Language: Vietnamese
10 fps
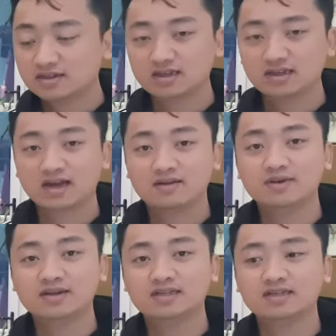thì ờ,
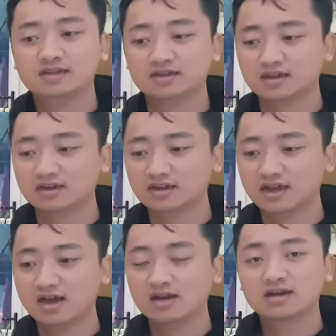mình xin gửi tới
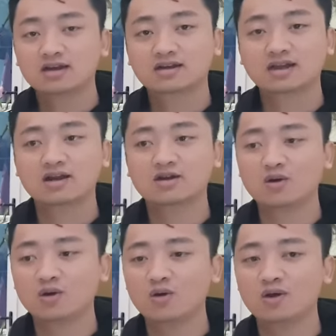ờ, các
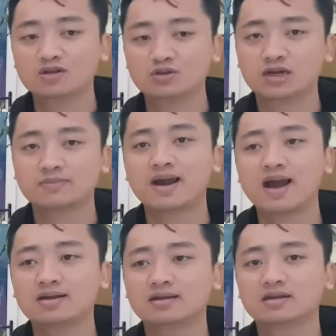cô, các chú, các
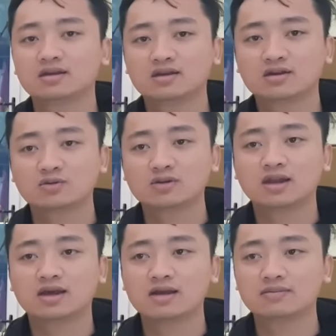bác cũng như
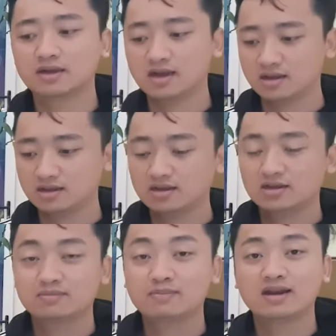là các ờ,
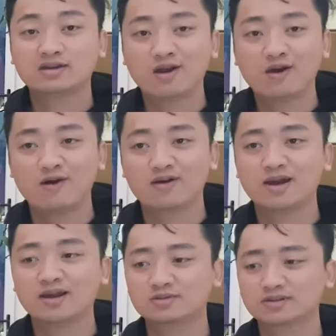bạn nhỏ các
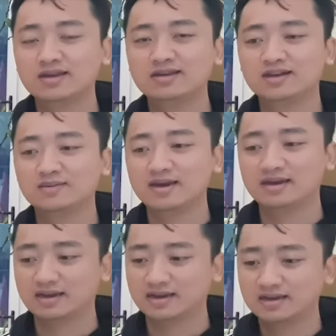bạn học sinh các bạn
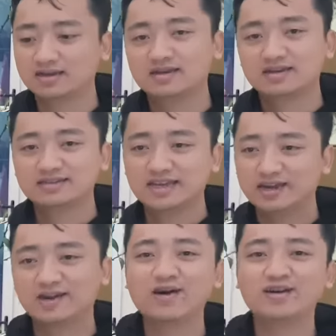ờ, trẻ
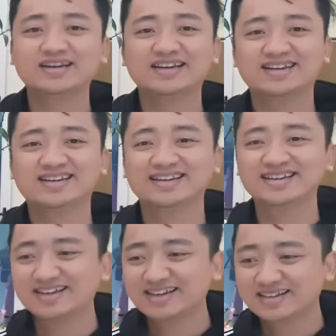con
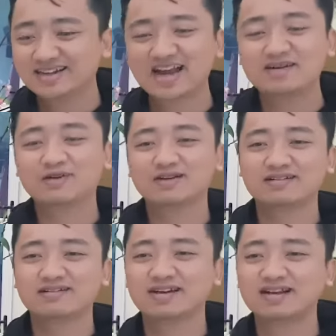tất cả mọi
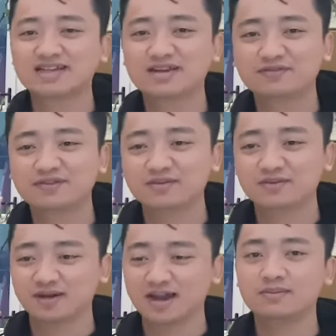người đang xem
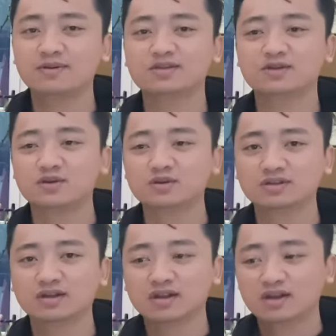phim của Eric School
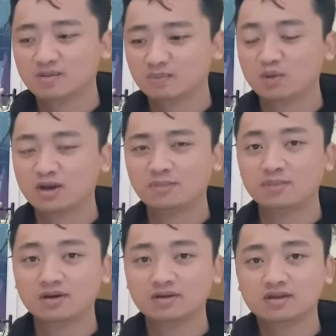một năm
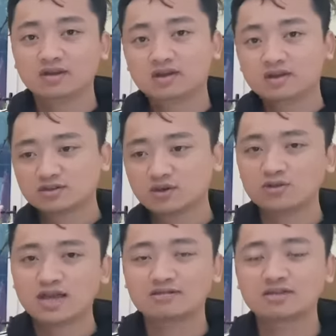mới dồi
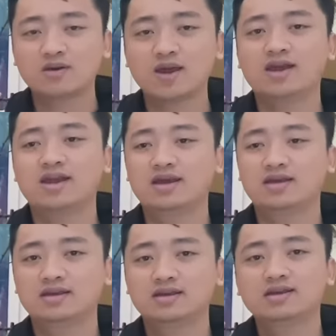dào sức khỏe
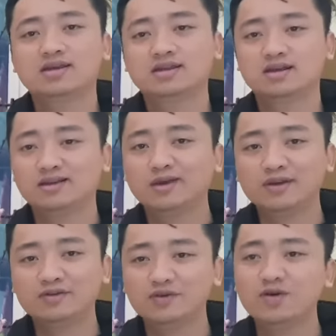này thật nhiều
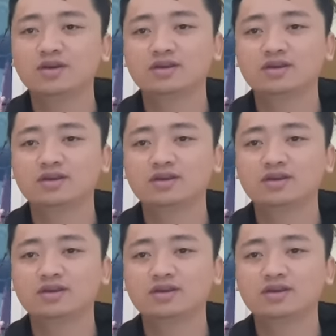niềm vui